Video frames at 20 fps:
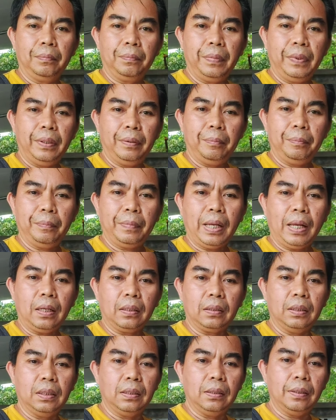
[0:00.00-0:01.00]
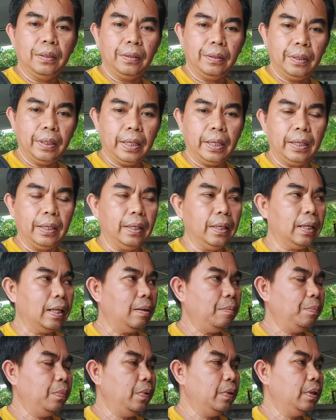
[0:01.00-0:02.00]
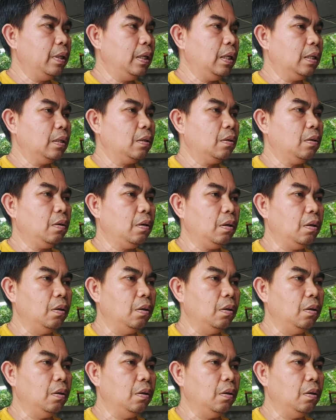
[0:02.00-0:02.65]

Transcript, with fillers: เป็นมากขึ้นเรื่อยๆนะครับเพราะฉะนั้นก็